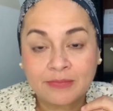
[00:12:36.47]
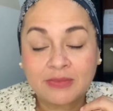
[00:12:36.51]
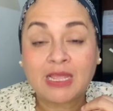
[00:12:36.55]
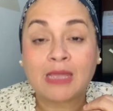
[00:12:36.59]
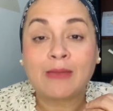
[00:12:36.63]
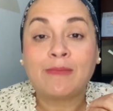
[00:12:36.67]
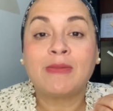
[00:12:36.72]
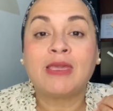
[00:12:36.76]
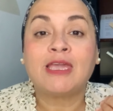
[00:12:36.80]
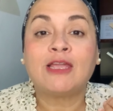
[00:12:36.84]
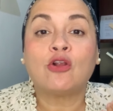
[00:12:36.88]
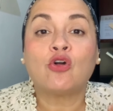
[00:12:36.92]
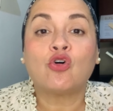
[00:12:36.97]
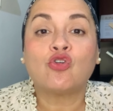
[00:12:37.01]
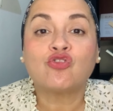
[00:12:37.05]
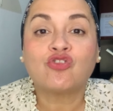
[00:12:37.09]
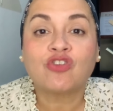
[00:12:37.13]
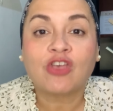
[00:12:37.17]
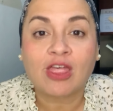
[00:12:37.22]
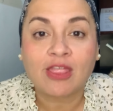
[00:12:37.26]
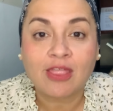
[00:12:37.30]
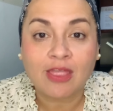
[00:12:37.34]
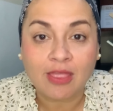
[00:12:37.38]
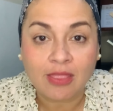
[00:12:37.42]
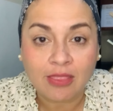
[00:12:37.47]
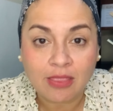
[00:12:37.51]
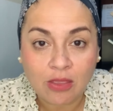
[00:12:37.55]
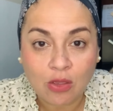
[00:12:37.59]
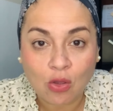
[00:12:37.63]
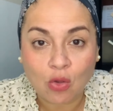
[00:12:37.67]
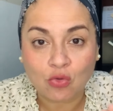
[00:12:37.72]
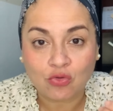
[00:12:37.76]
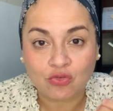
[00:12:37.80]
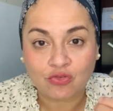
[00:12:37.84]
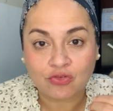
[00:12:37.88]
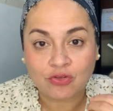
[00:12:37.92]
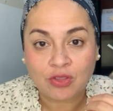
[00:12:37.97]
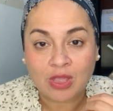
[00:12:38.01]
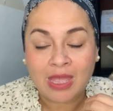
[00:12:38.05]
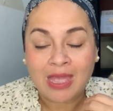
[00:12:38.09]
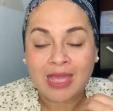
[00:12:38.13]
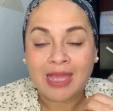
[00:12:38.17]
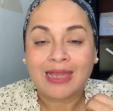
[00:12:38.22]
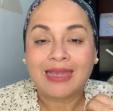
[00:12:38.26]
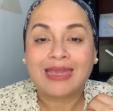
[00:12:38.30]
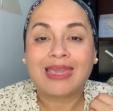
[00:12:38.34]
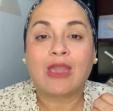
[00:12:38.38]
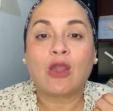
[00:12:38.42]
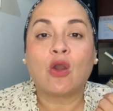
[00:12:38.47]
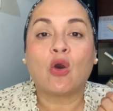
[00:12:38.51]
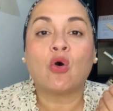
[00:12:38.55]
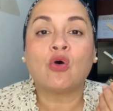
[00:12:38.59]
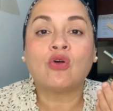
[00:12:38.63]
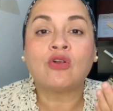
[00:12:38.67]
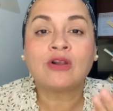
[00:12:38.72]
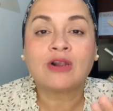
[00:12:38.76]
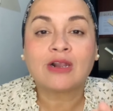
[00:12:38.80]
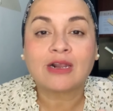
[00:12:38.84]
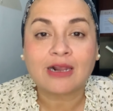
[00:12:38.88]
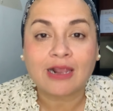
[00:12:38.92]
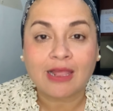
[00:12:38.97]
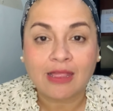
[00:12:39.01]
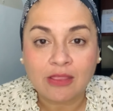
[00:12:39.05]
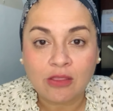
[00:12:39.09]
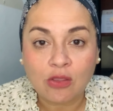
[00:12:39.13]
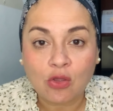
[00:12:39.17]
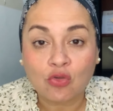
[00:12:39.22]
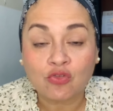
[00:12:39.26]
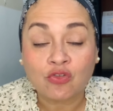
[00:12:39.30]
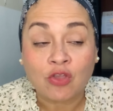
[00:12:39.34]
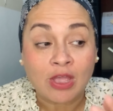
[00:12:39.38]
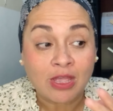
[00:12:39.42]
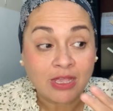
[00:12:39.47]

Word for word: temerosa de Dios, que honra a Dios.